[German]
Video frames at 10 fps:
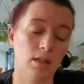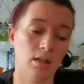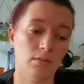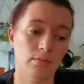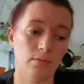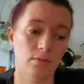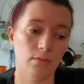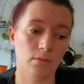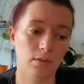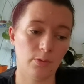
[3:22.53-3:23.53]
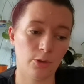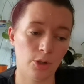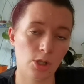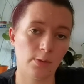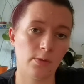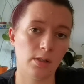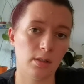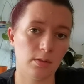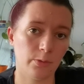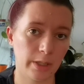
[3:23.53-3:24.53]
ja,
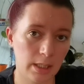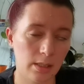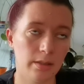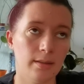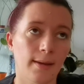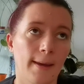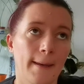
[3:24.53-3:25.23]
freundschaftlich, friedlich.